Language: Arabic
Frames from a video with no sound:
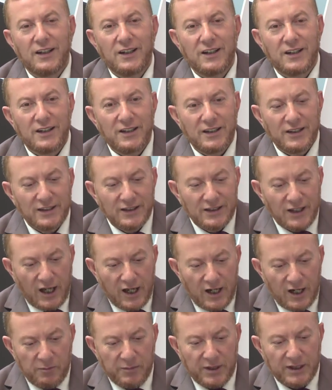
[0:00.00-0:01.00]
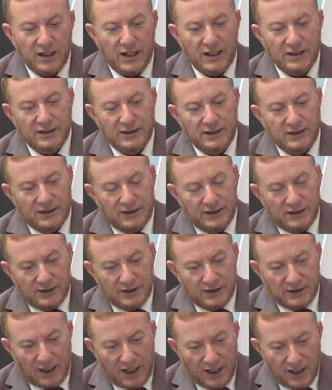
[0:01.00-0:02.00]
النقل المدرسي
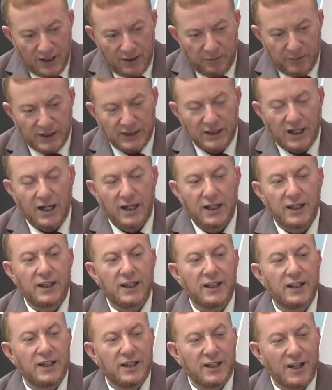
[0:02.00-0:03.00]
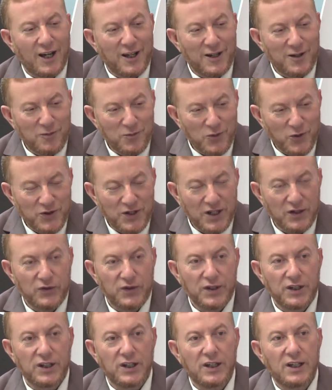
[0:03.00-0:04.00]
نقل البضائع نقل
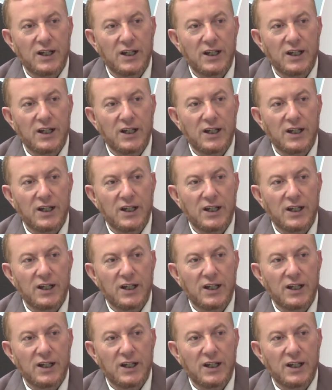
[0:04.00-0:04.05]
المسافرين